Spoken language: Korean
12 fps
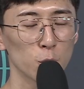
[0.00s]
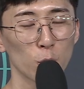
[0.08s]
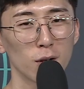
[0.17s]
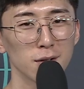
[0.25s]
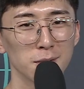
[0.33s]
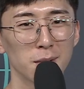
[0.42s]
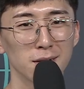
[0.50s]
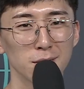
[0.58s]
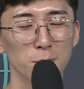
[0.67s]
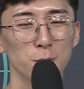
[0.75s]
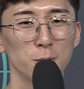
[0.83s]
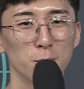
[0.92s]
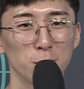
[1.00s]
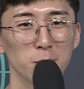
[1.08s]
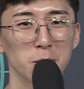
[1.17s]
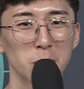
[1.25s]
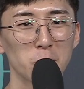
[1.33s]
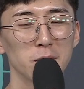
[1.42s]
너무 좋아하지
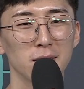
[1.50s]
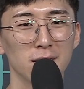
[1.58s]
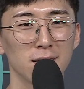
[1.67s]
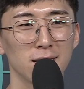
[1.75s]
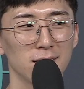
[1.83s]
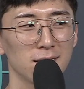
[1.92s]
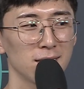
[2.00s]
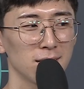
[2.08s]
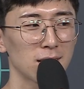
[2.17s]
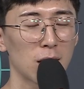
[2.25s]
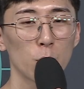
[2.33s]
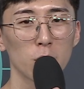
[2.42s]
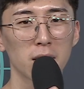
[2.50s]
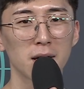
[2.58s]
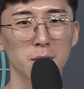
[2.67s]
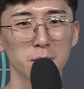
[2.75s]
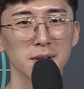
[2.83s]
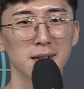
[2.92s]
마시고 저 이제 다
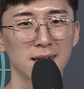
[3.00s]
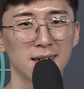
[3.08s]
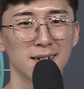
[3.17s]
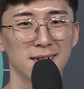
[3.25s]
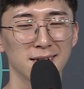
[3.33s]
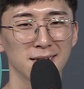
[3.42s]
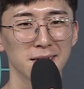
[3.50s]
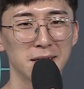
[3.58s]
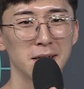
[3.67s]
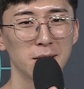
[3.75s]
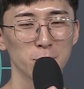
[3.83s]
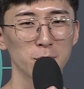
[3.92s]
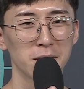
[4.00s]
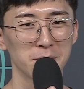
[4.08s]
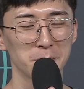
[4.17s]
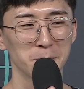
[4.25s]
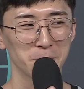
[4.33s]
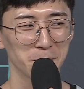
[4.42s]
올라갈 거니까 기대해
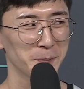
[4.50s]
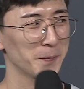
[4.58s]
주세요.